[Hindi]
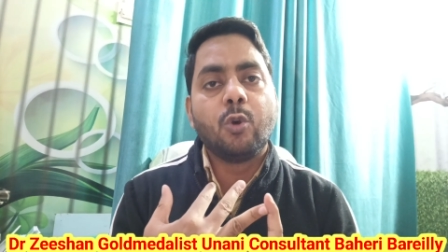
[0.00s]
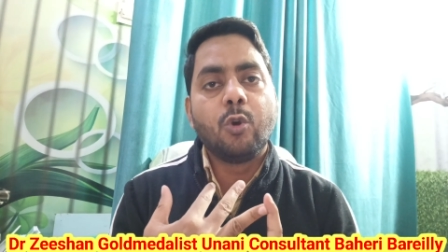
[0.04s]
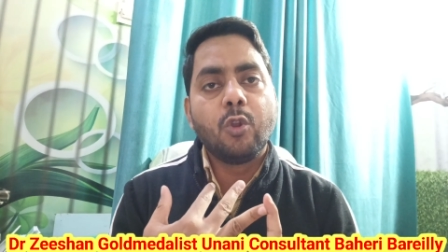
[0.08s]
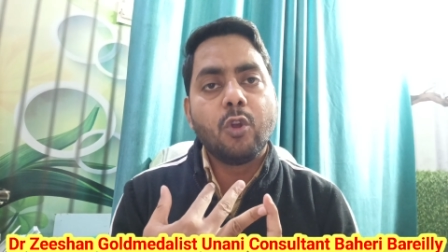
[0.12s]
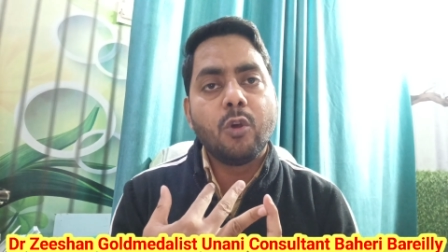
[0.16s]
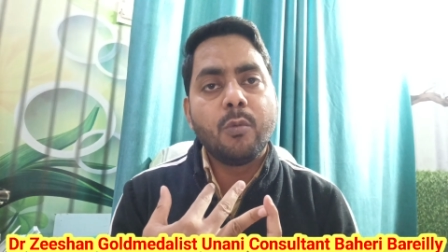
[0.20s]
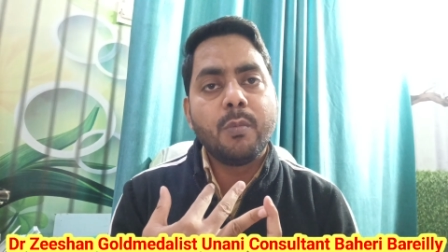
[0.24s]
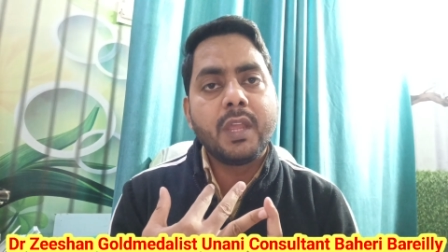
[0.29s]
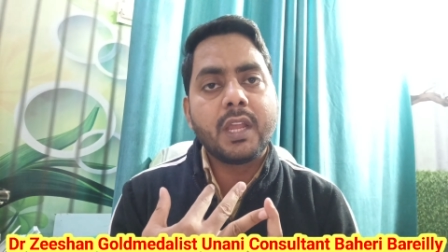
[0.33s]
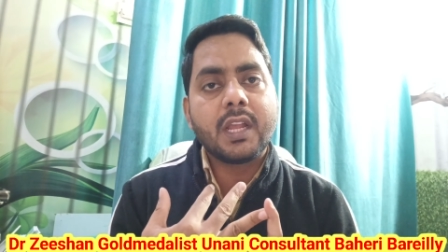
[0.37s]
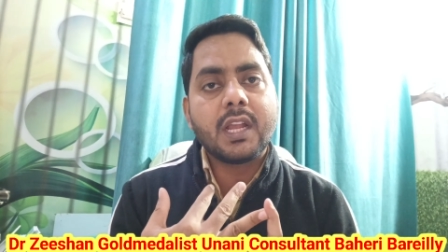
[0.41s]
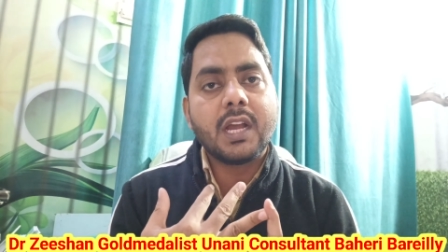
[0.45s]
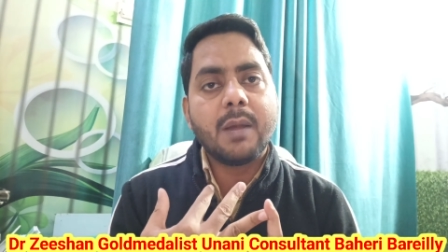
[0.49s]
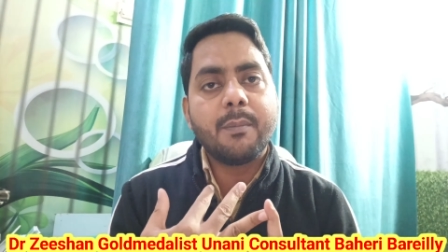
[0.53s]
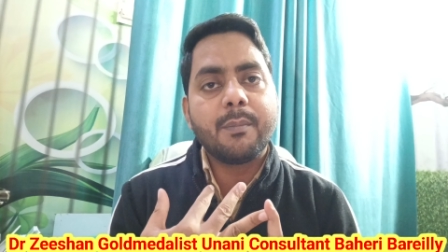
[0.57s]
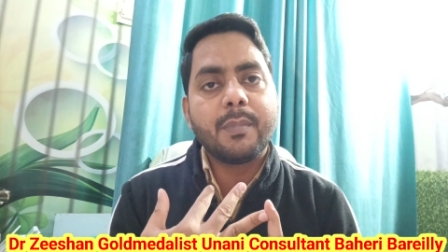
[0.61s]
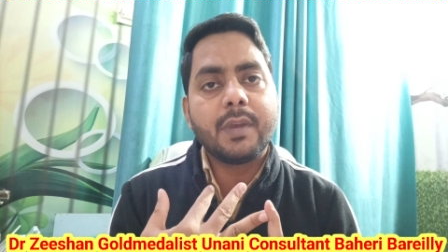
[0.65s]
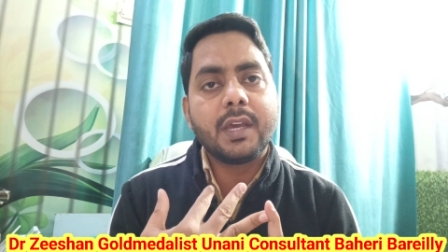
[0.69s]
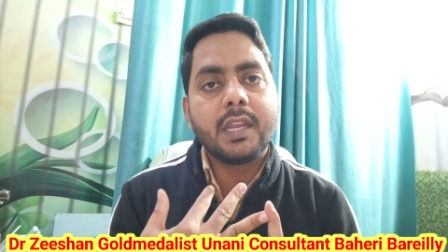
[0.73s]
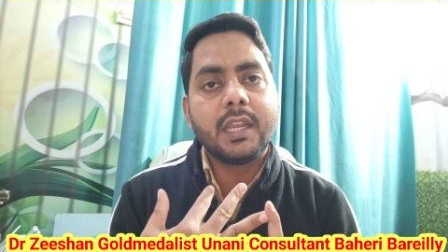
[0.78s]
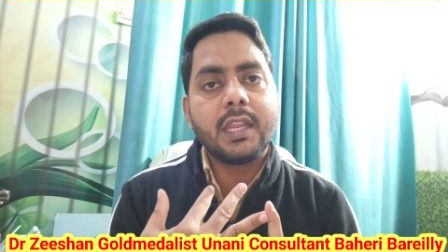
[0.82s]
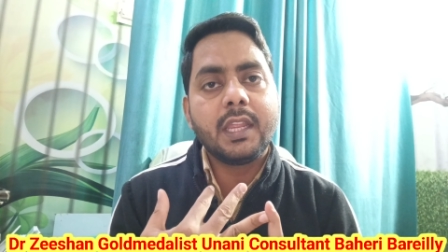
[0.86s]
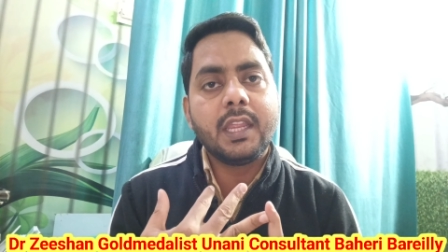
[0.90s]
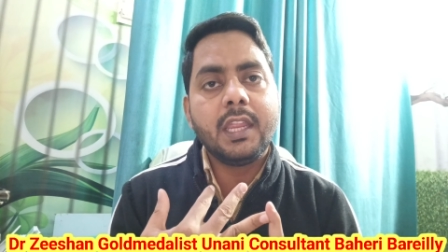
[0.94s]
दोनों में
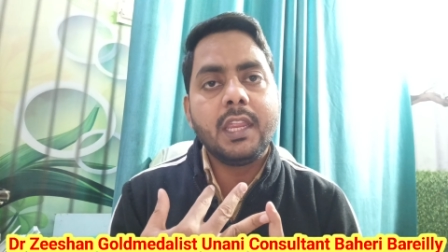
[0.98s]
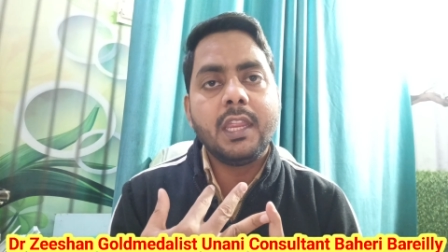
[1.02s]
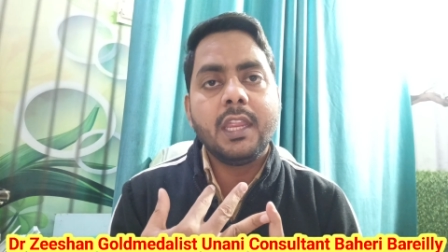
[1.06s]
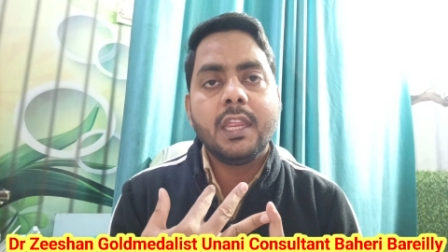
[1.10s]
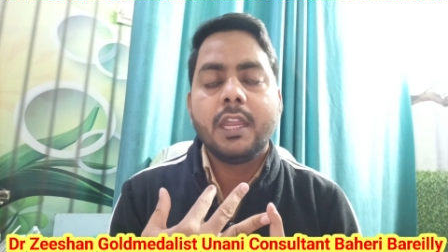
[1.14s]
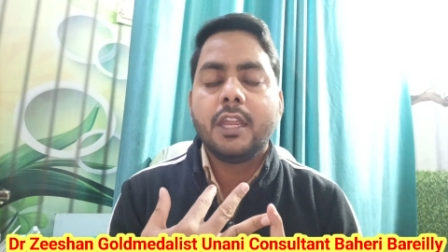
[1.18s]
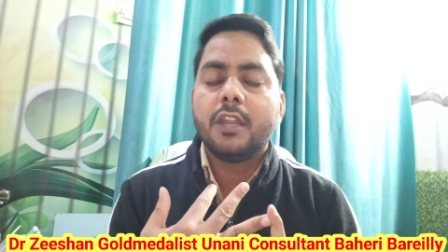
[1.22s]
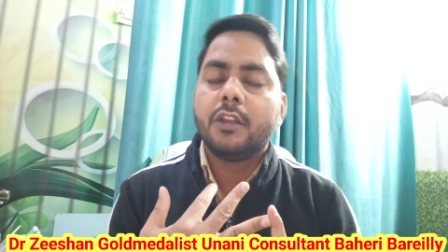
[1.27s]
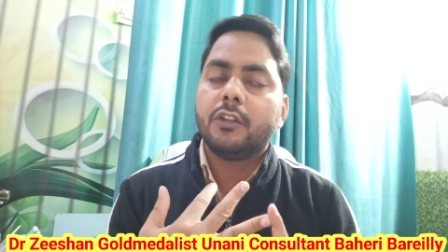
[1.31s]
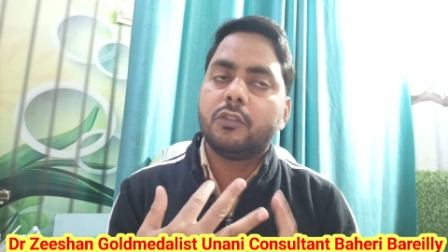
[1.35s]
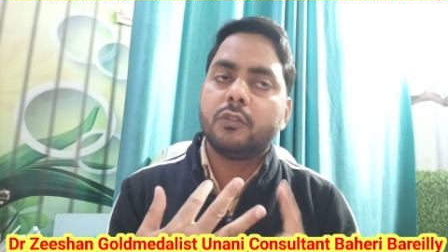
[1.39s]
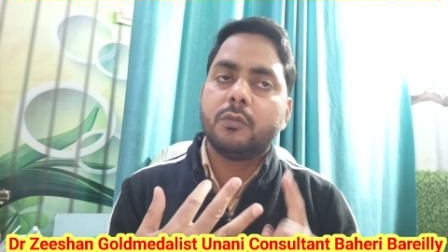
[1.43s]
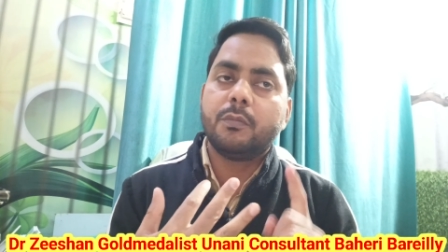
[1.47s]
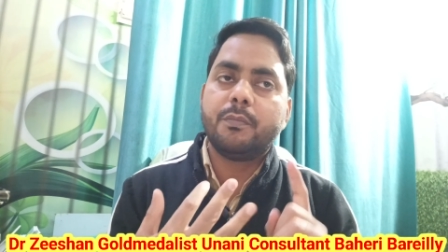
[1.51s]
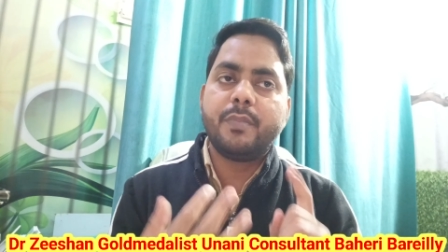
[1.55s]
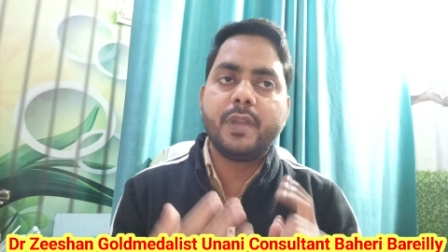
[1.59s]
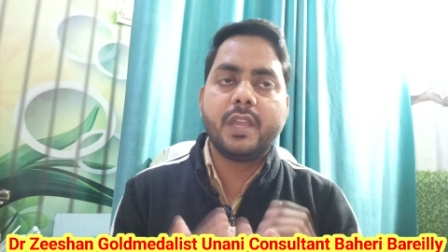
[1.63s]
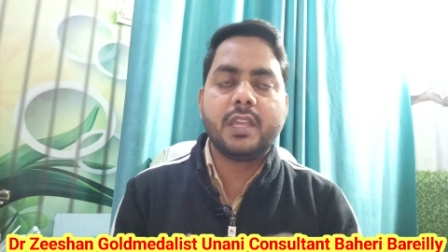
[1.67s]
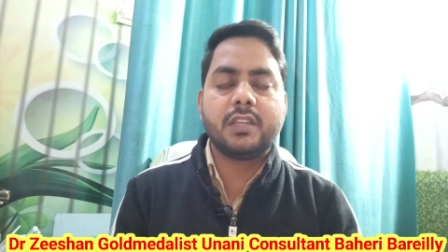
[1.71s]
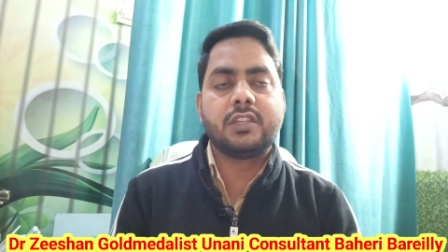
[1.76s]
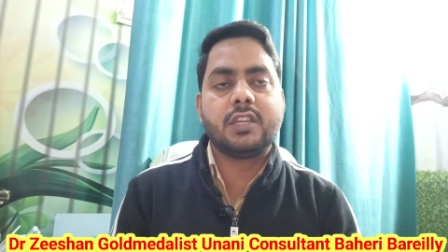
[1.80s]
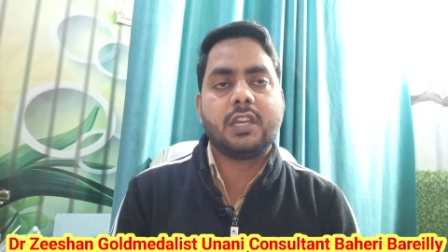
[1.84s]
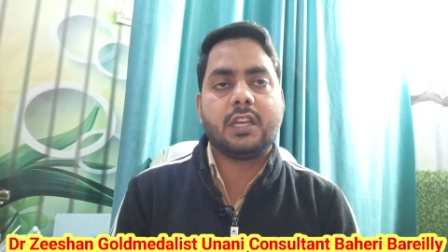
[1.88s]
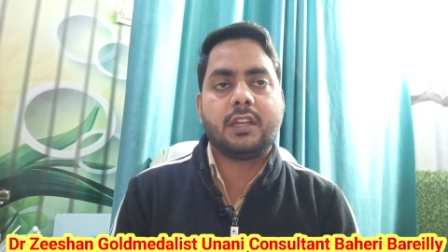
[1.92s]
काम करेगी तो
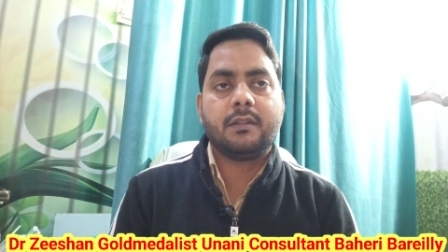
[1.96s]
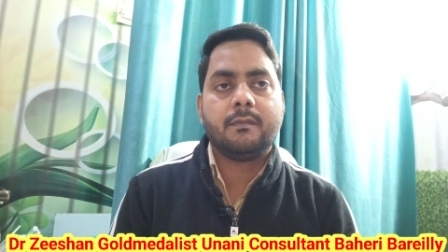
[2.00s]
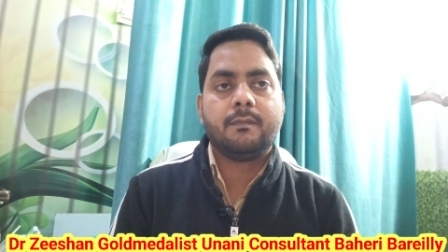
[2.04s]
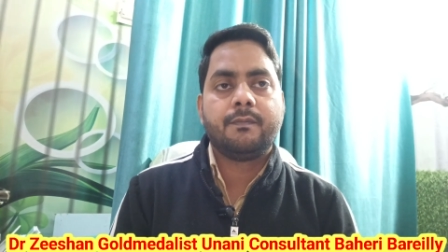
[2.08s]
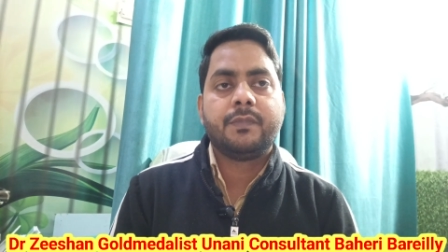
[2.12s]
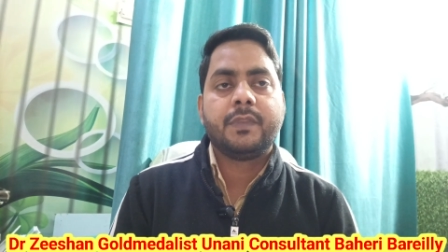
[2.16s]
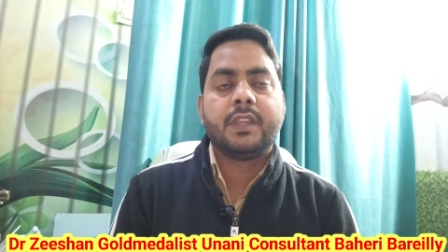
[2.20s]
बेशक